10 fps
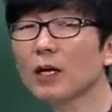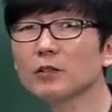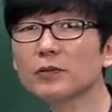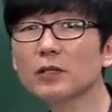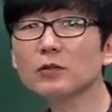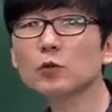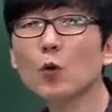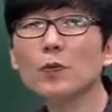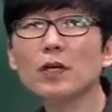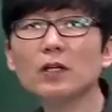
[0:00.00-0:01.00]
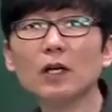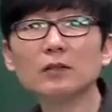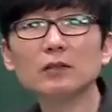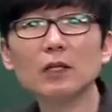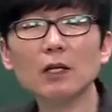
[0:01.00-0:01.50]
간접세는 소비행위
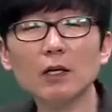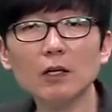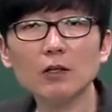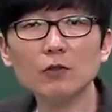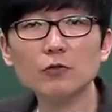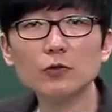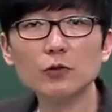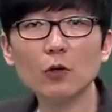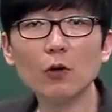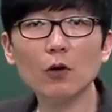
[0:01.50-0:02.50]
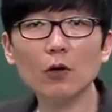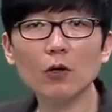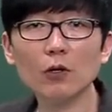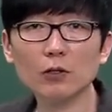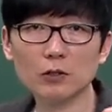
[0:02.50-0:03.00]
같은데 두고서
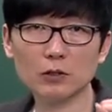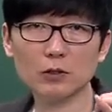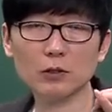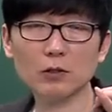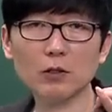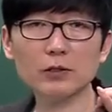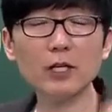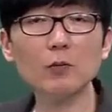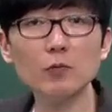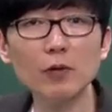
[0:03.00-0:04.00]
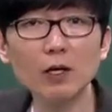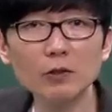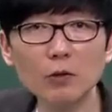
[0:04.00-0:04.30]
어, 세금을 부과하는